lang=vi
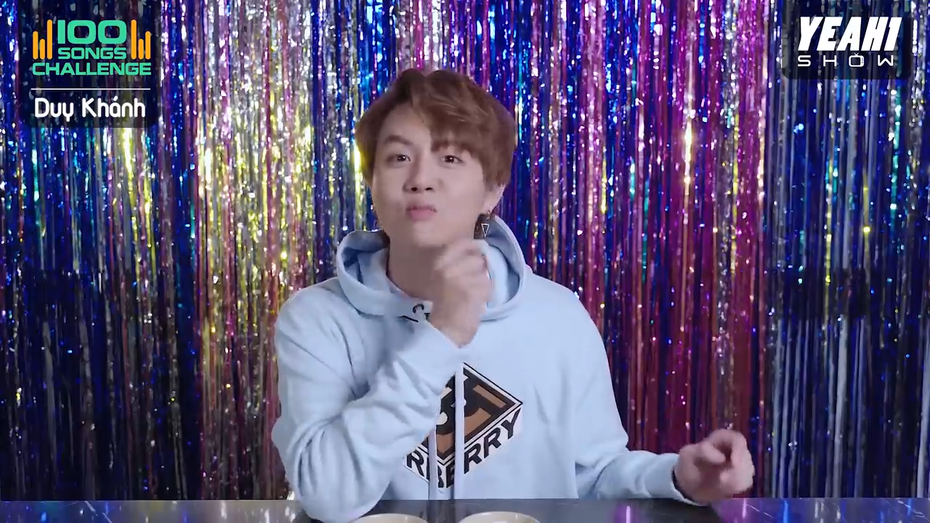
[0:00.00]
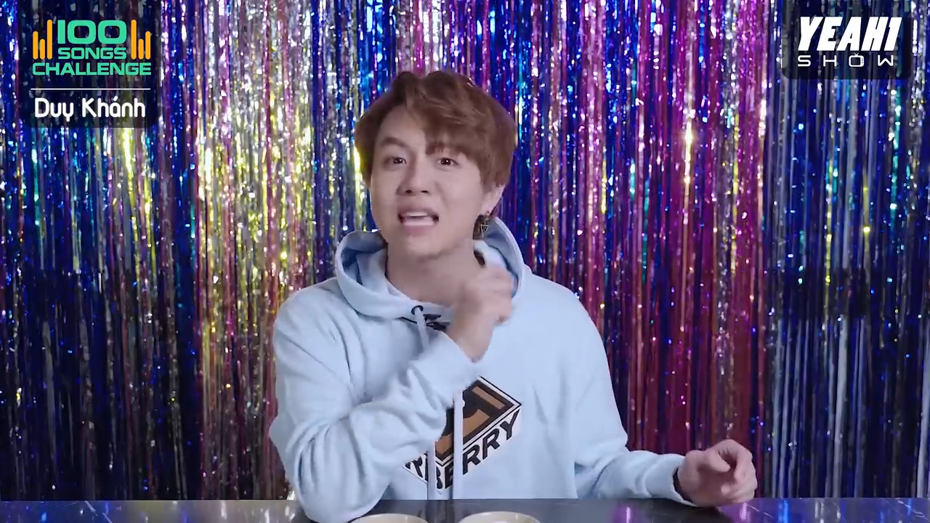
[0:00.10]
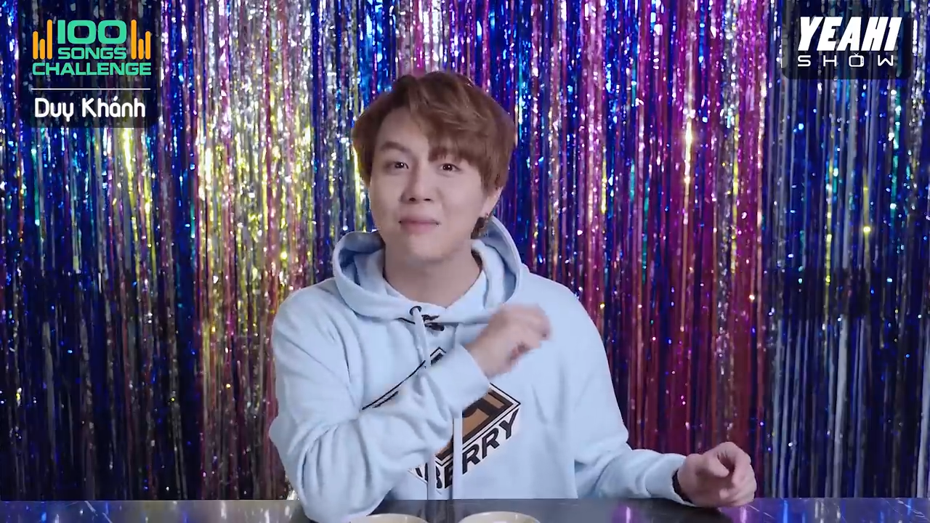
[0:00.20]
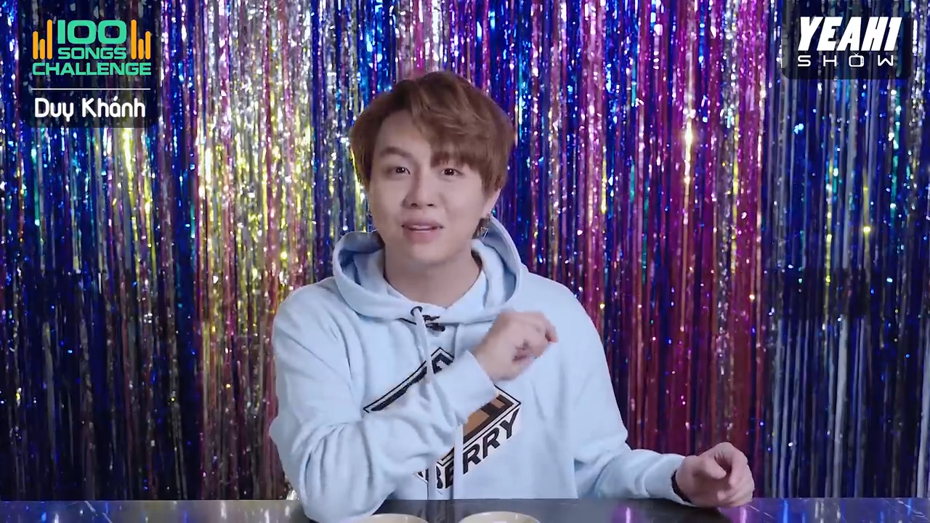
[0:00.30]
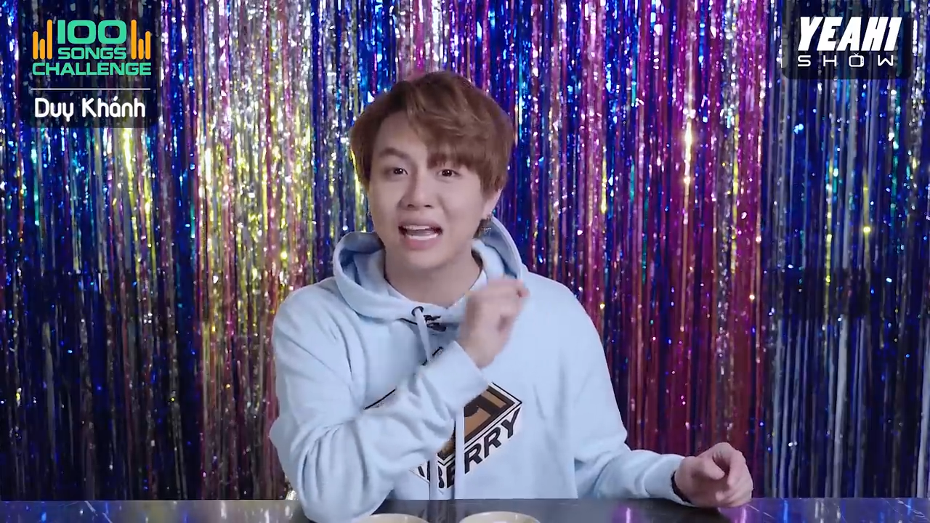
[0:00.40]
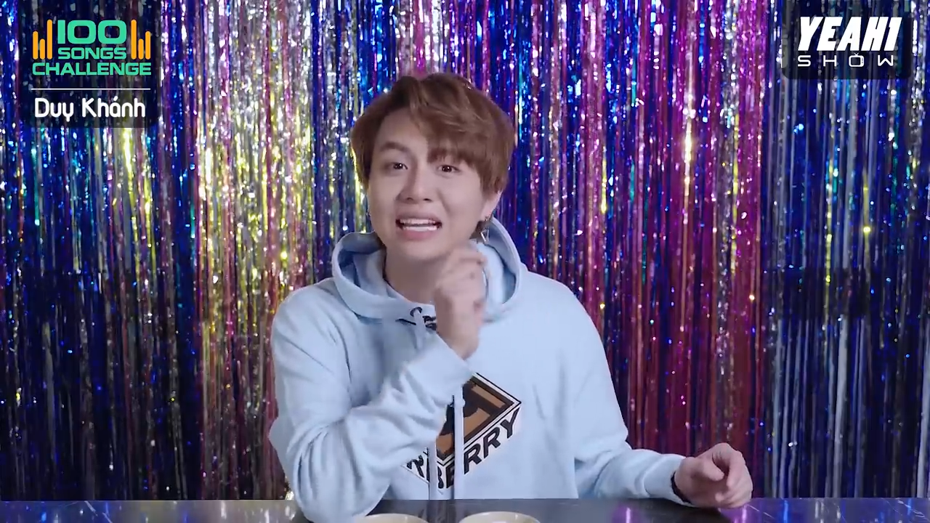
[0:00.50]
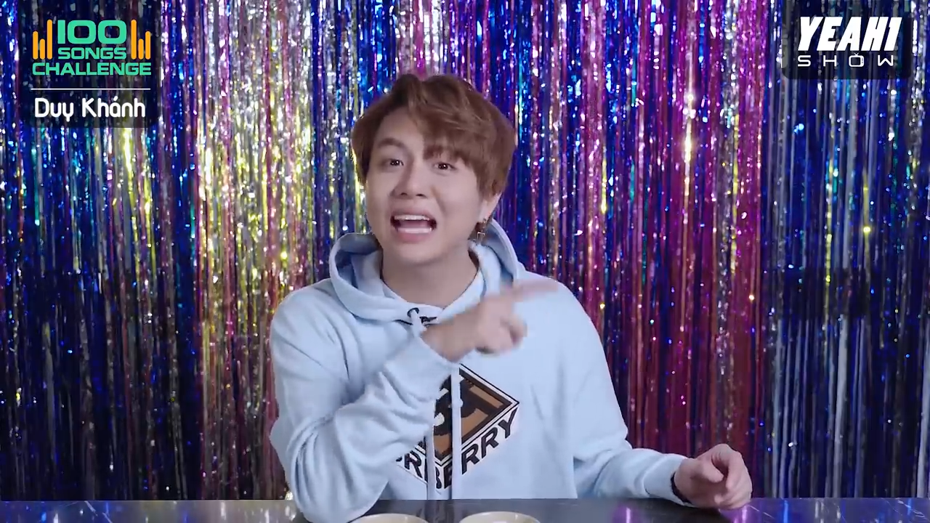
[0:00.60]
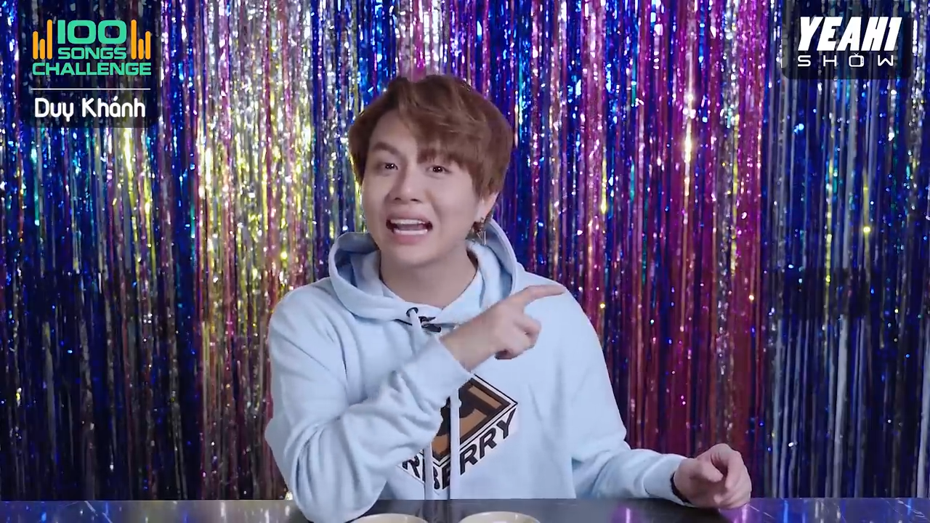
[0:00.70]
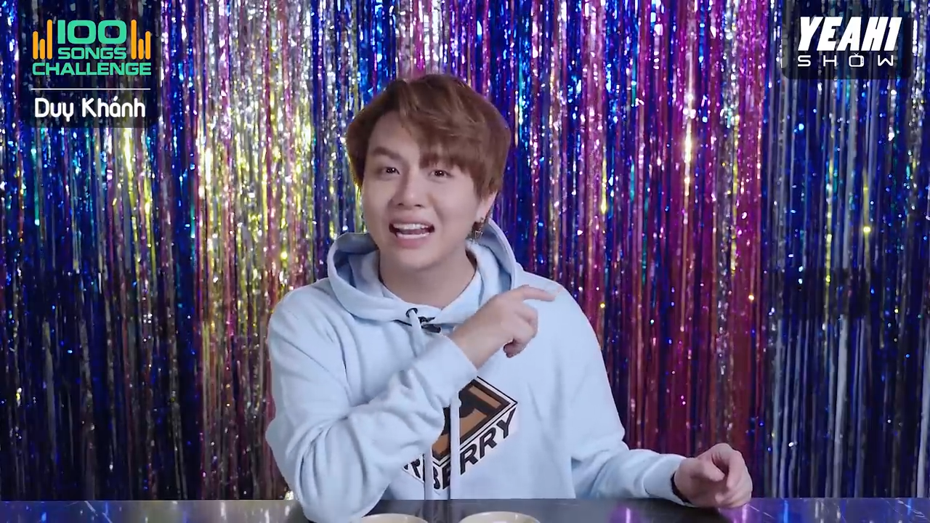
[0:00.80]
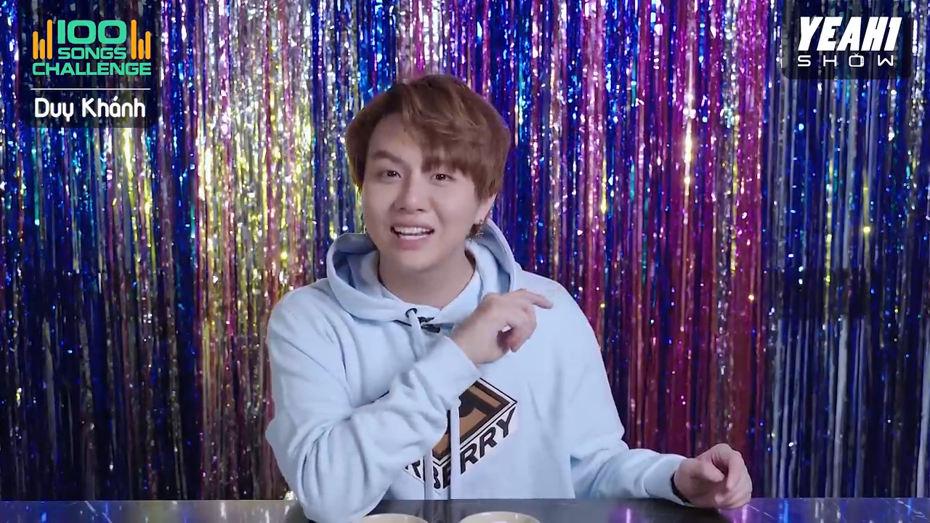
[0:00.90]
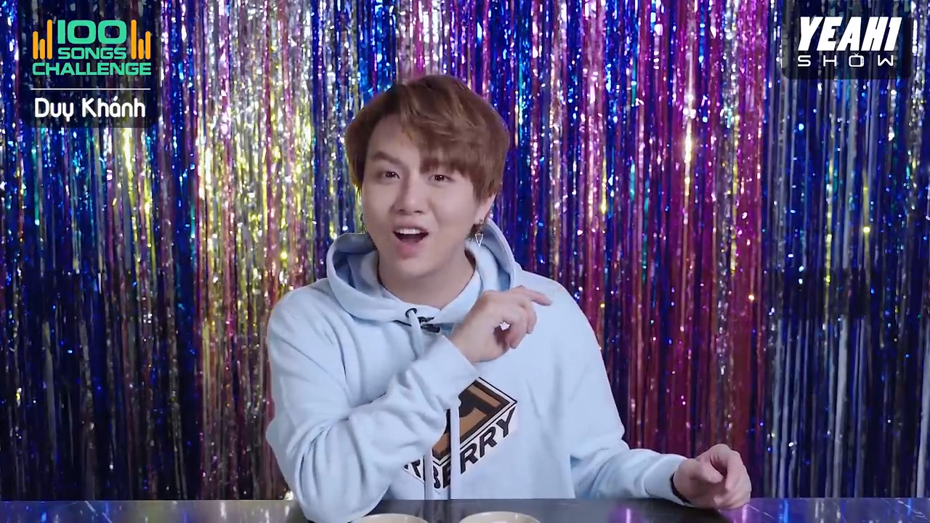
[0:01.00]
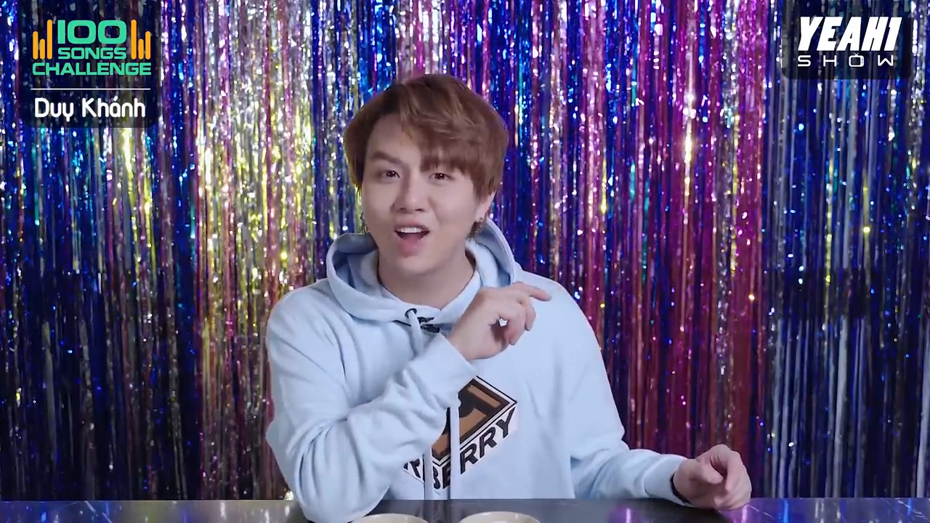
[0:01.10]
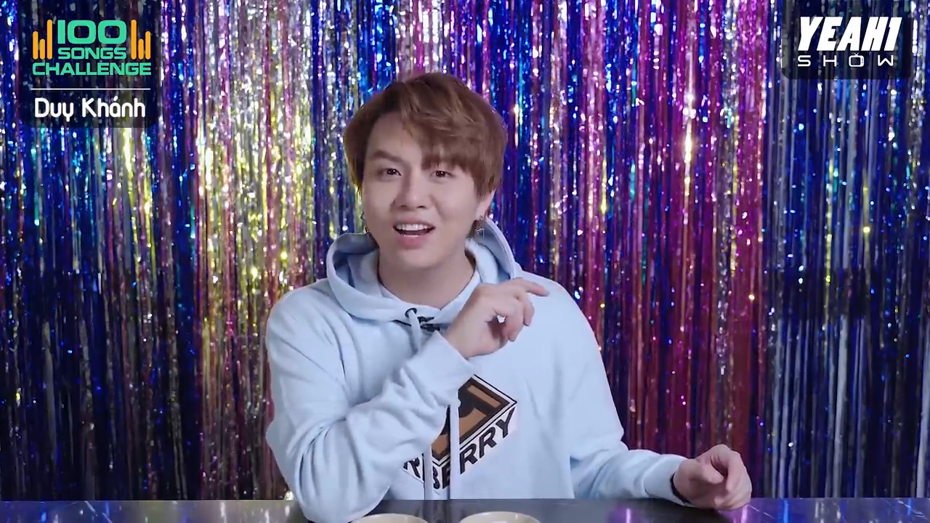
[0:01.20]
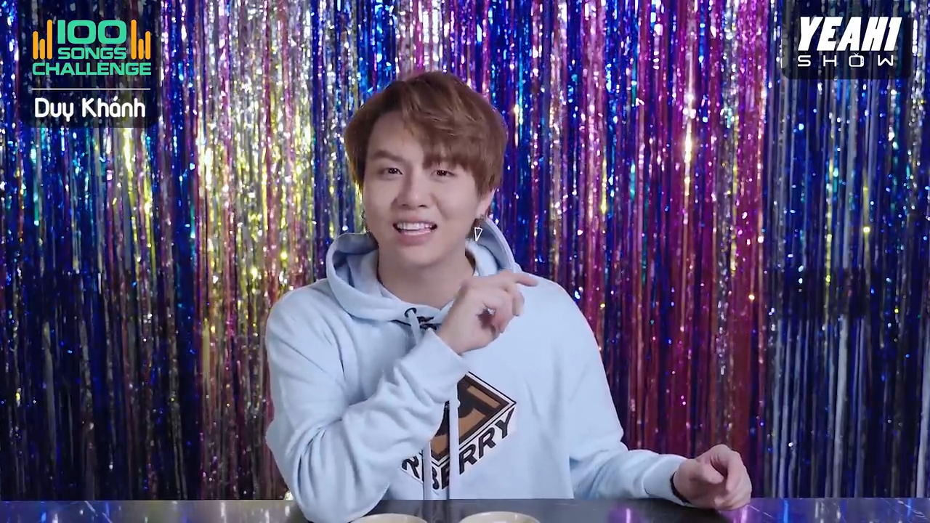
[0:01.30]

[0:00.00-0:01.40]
cũng xem cánh canh khánh coi hết